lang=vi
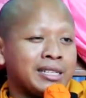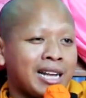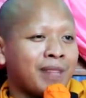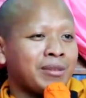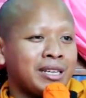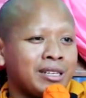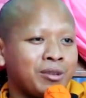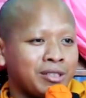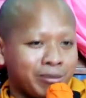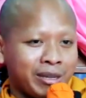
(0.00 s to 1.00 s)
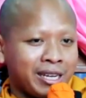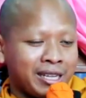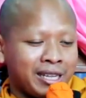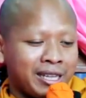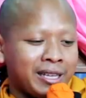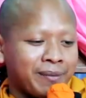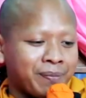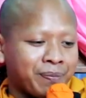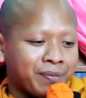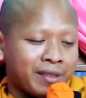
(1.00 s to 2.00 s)
cha mày đôi mình thì
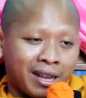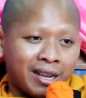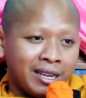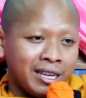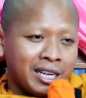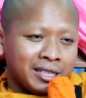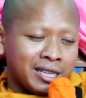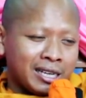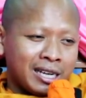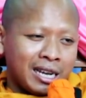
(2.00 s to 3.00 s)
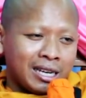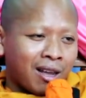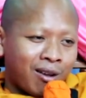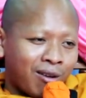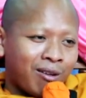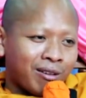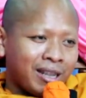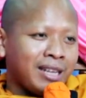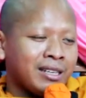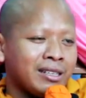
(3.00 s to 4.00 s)
té xây cái đây là o
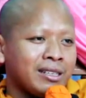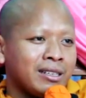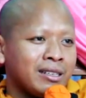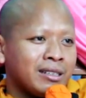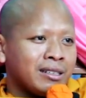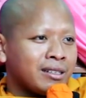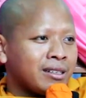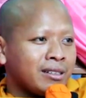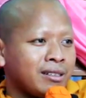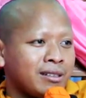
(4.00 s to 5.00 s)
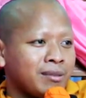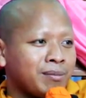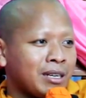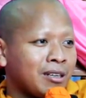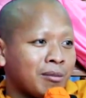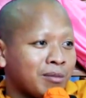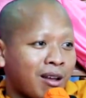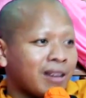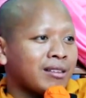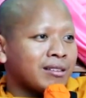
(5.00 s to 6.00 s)
đi cứ mình cầm
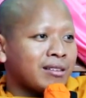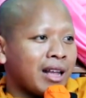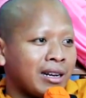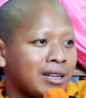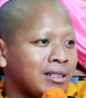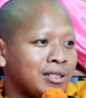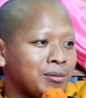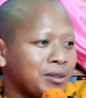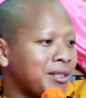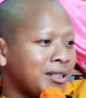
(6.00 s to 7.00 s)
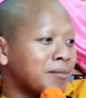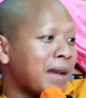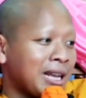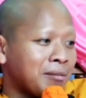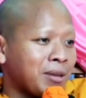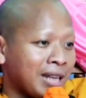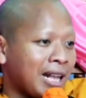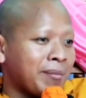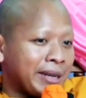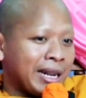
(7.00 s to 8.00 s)
nót thà nơi chỉ môi dương bàn phần
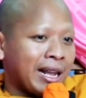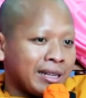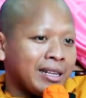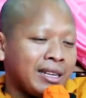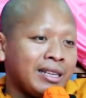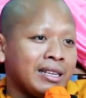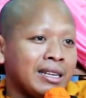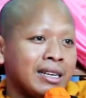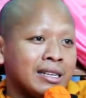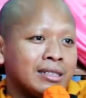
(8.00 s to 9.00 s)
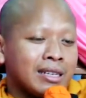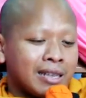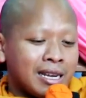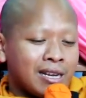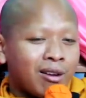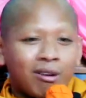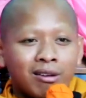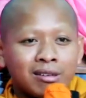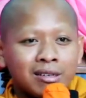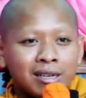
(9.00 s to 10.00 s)
na thế xây cái đây là
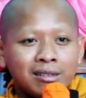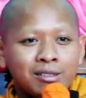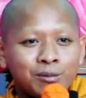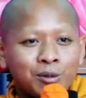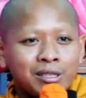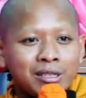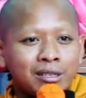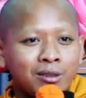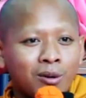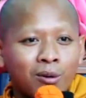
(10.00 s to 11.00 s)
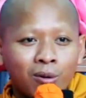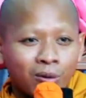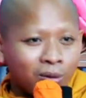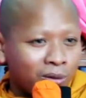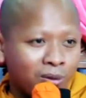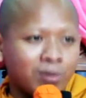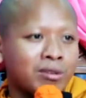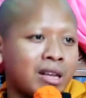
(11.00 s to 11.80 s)
o cứ nơi chỉ môi dương rồi hốt